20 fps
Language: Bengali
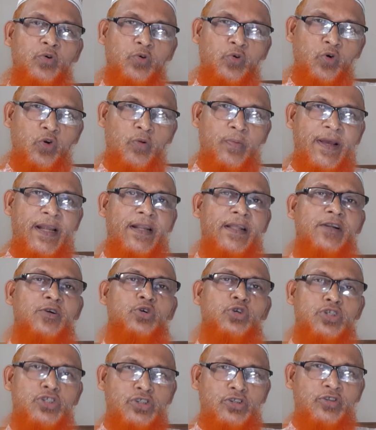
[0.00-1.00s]
কোরবানির
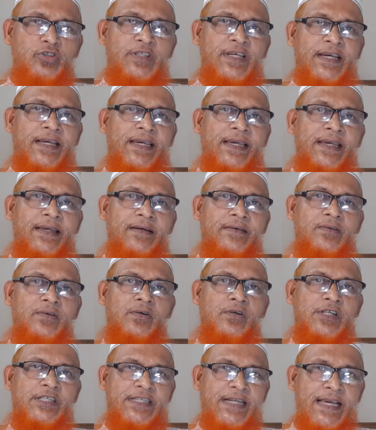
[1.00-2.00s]
গোস্ত থেকে
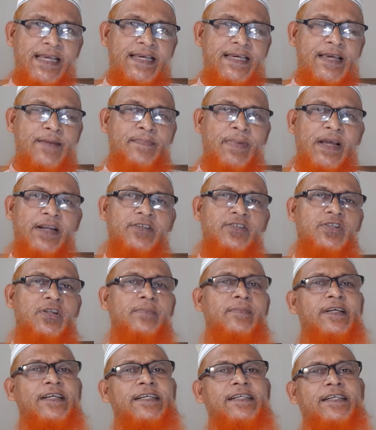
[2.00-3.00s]
কসাইকে
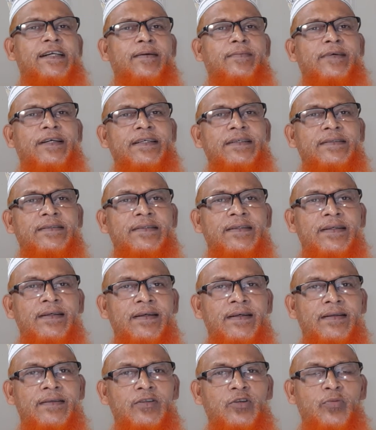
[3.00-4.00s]
পারিশ্রমিক হিসাবে
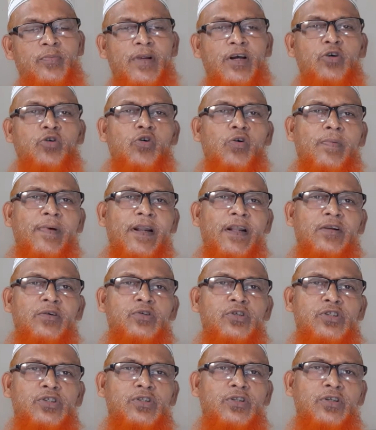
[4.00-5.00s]
তোমরা কোরবানির
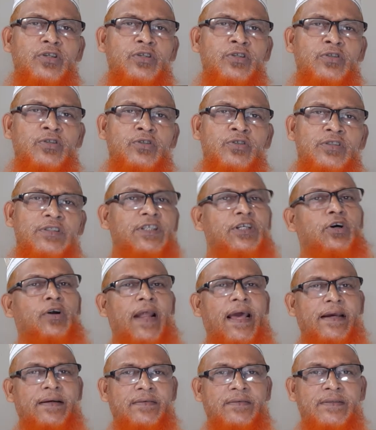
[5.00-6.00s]
গোস্ত দিও
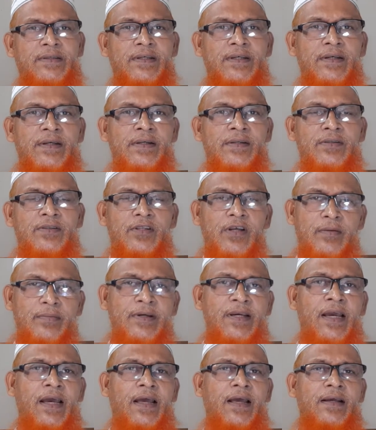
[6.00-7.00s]
না তবে
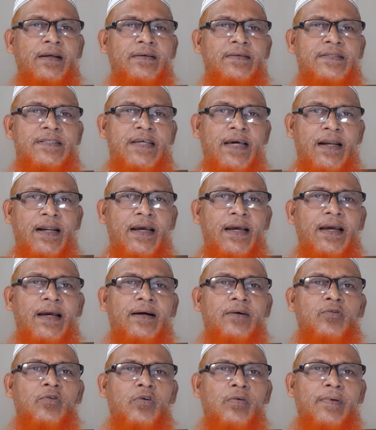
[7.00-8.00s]
হ্যাঁ যারা
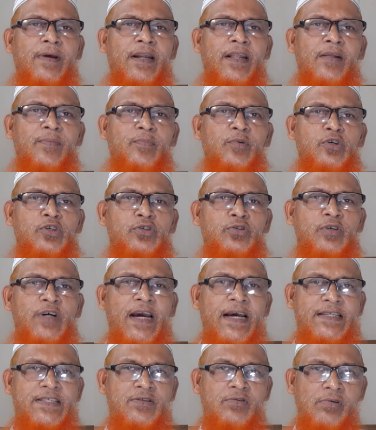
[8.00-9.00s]
কোরবানির পশু
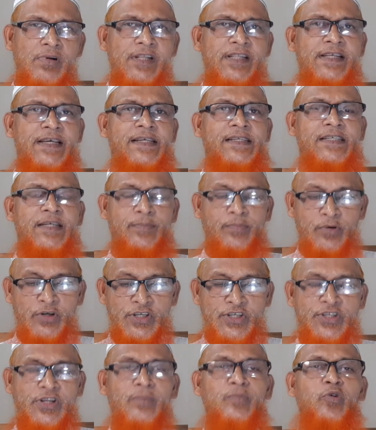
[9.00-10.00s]
কাজ করে দিয়েছে
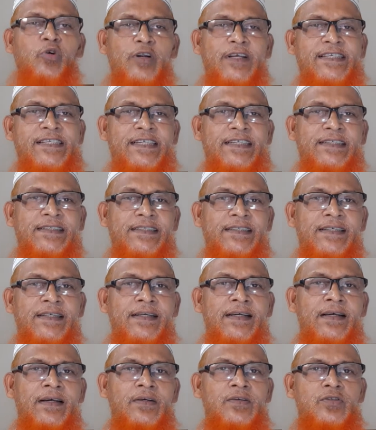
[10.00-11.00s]
পরিশ্রম করেছে
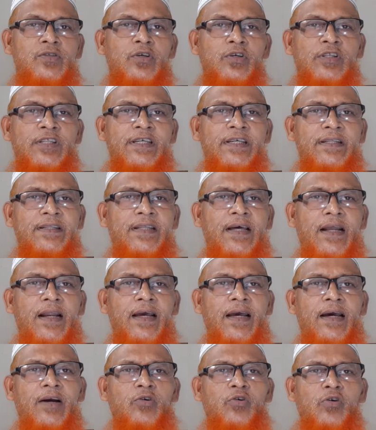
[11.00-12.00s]
যদি তারা
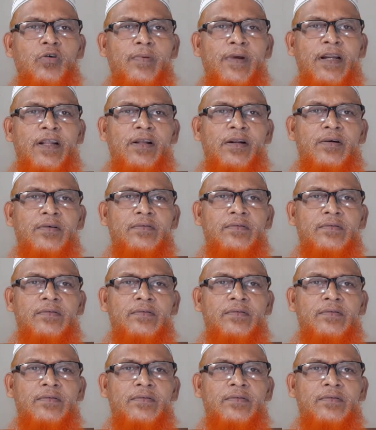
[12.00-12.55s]
কোরবানির